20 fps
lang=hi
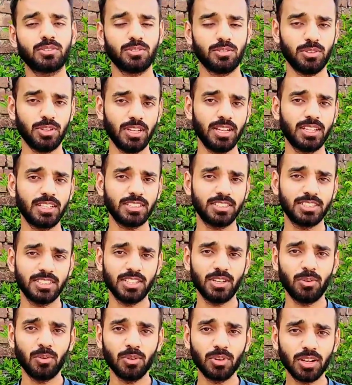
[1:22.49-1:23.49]
एक
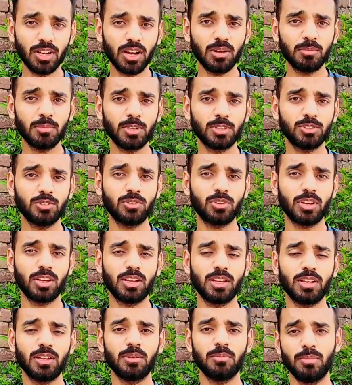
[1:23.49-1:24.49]
और काम है जो
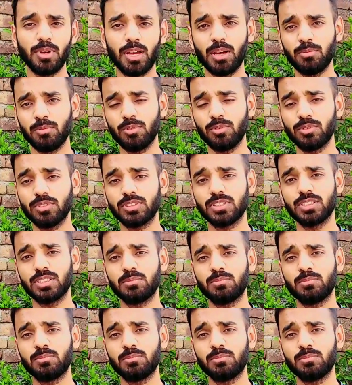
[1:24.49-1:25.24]
कि मैं आप लोगों से